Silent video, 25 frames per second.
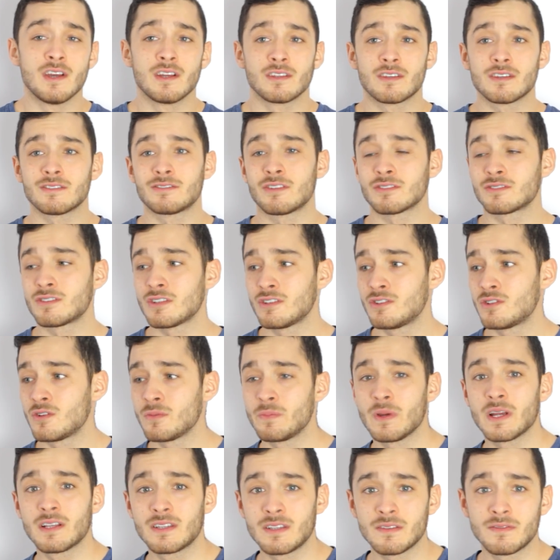To jest dosyć
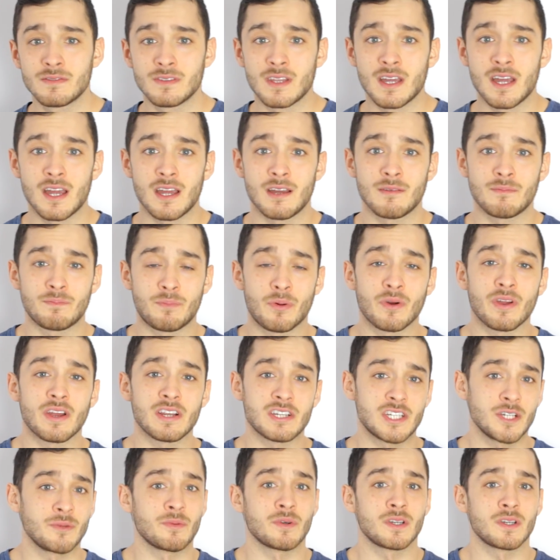subiektywne pojęcie,